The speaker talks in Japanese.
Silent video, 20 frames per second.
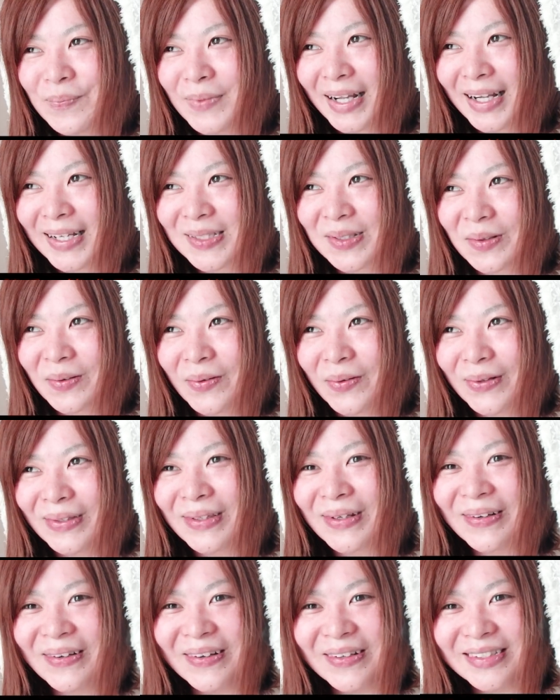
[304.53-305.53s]
なんかその
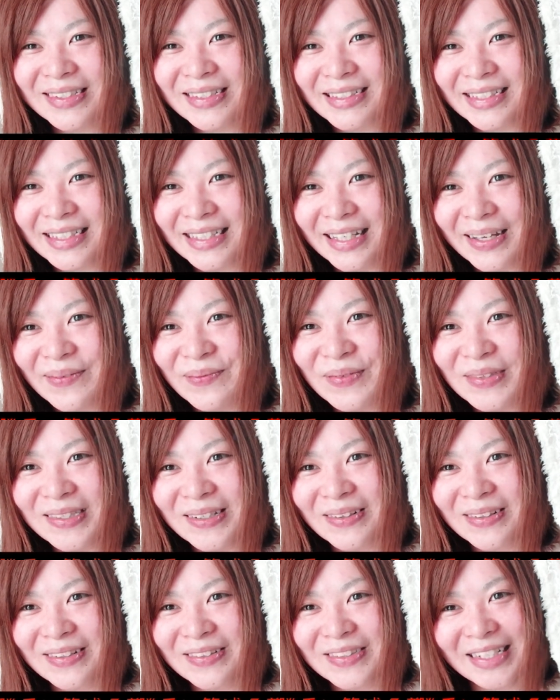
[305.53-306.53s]
男好き
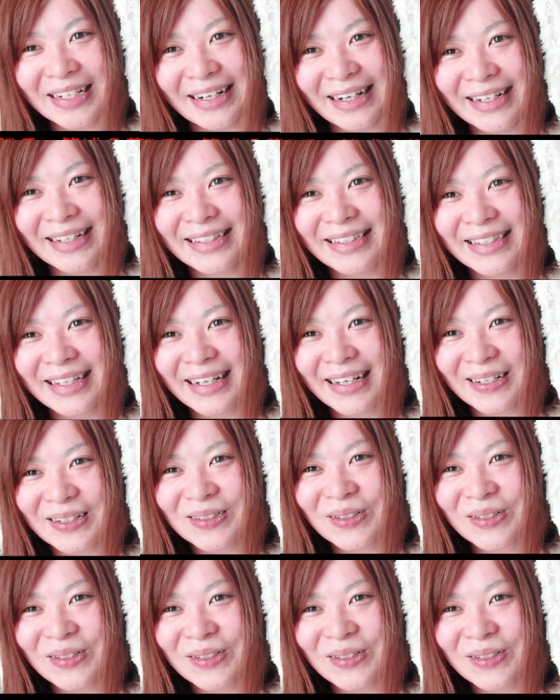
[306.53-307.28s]
エピソードじゃないんだけ